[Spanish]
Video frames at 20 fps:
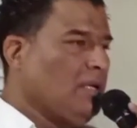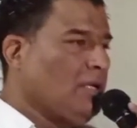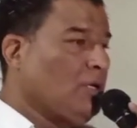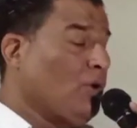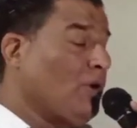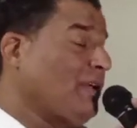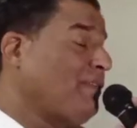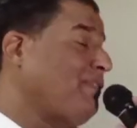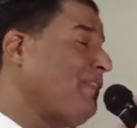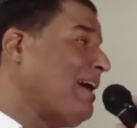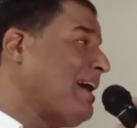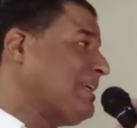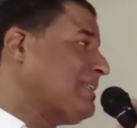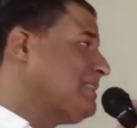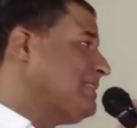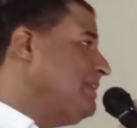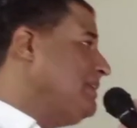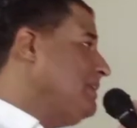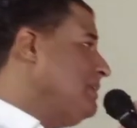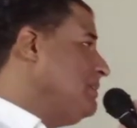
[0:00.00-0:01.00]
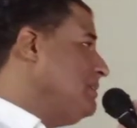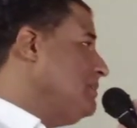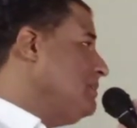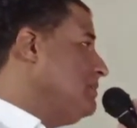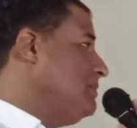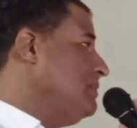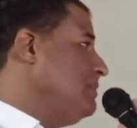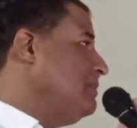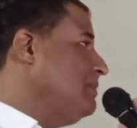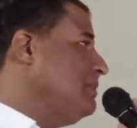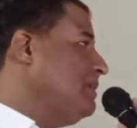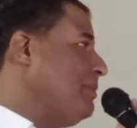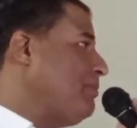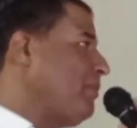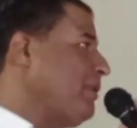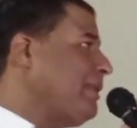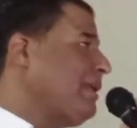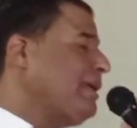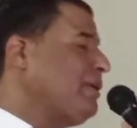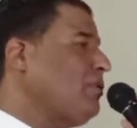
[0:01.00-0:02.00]
No es fácil,
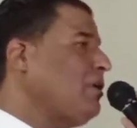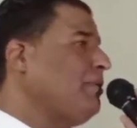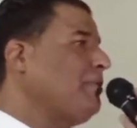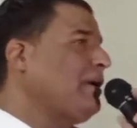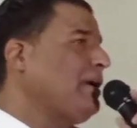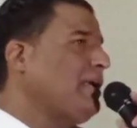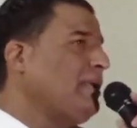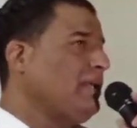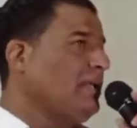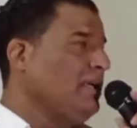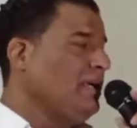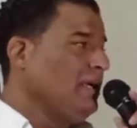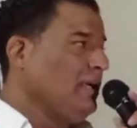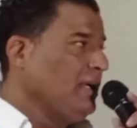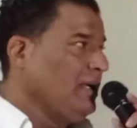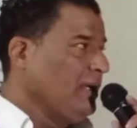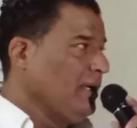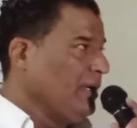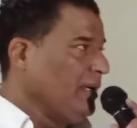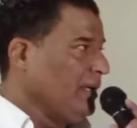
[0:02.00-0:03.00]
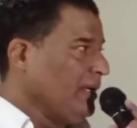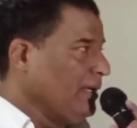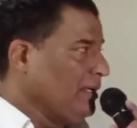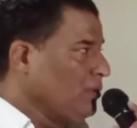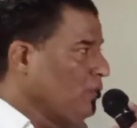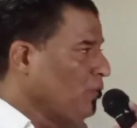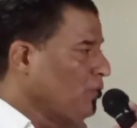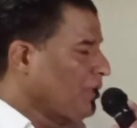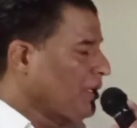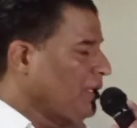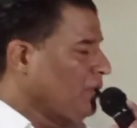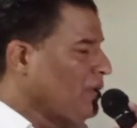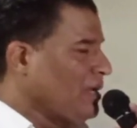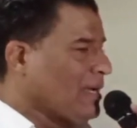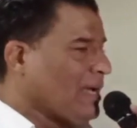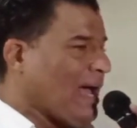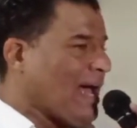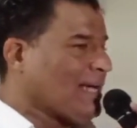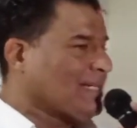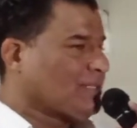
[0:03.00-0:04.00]
después de ello haber incurrido
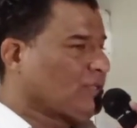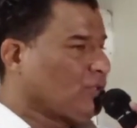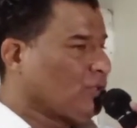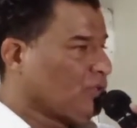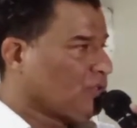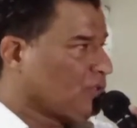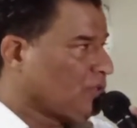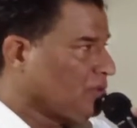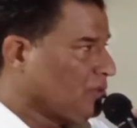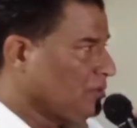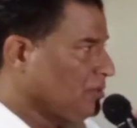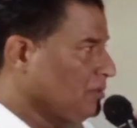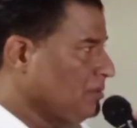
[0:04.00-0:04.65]
en gastos